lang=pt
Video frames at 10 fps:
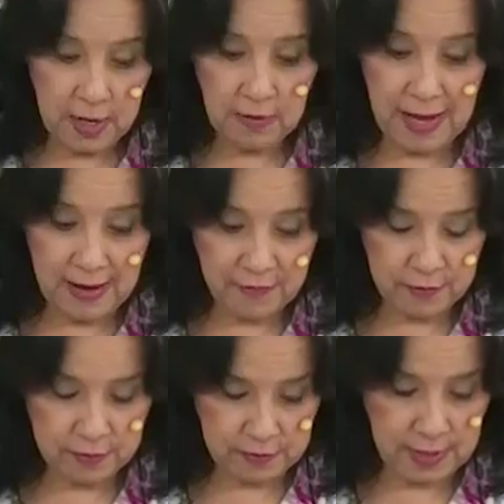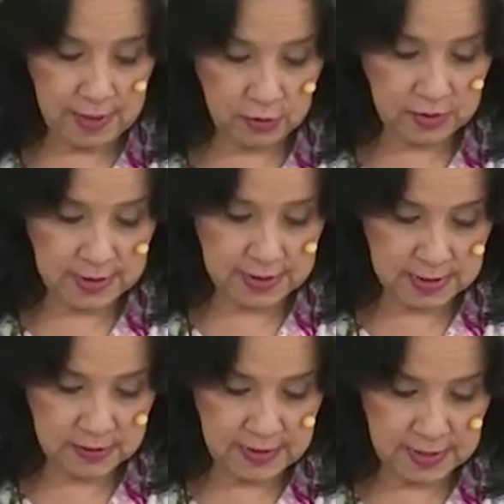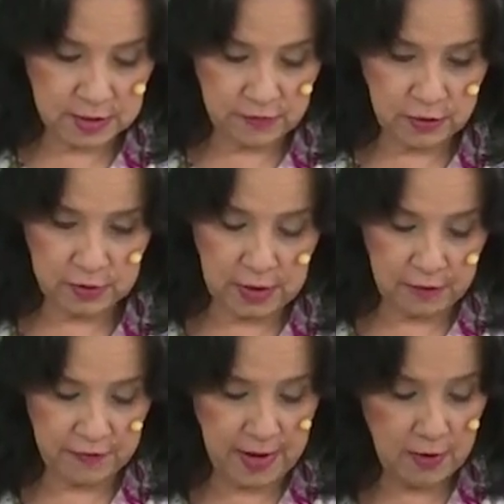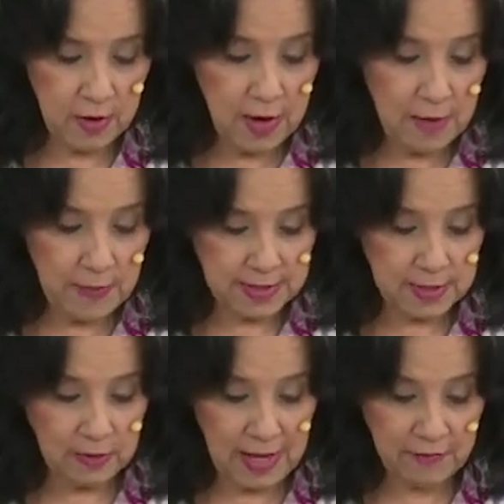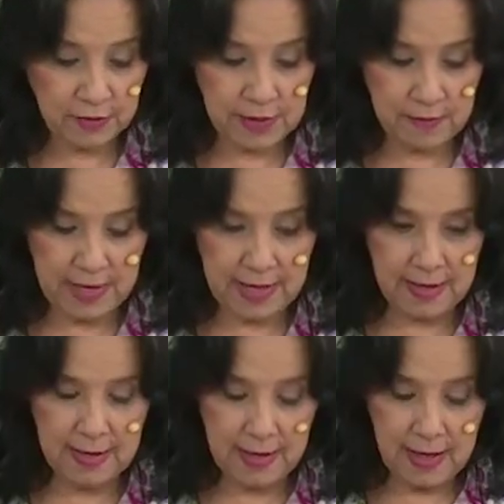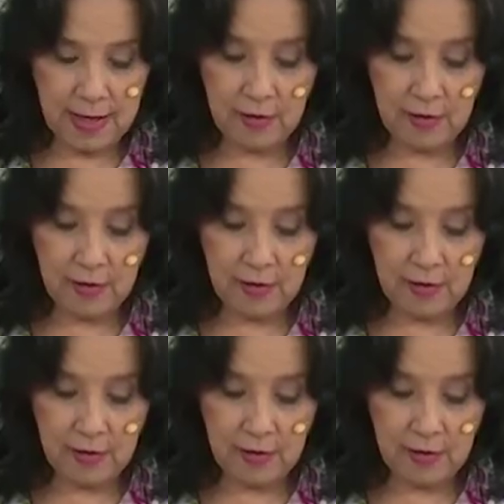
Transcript: Eu levo, né, em todas as feiras que uhum. eu vou, eu uhum. tenho ferro, mas eu levo também. Eu tenho o meu.